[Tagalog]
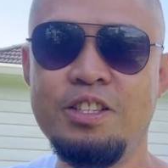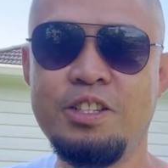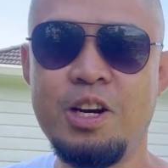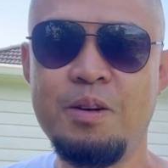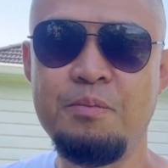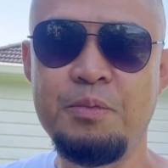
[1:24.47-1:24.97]

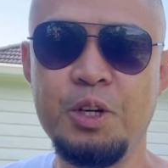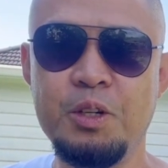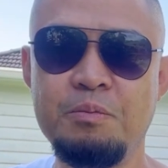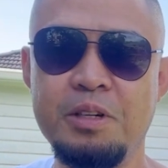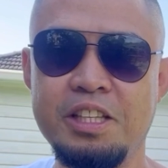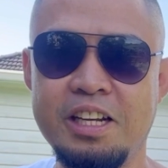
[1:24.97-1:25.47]
Champion
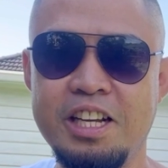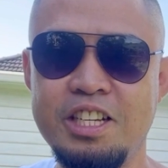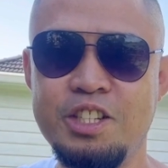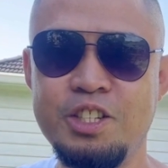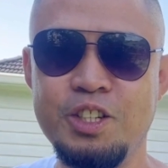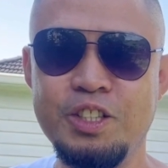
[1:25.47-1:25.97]

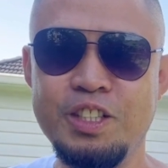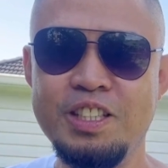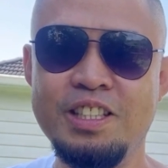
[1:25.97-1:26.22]
Federation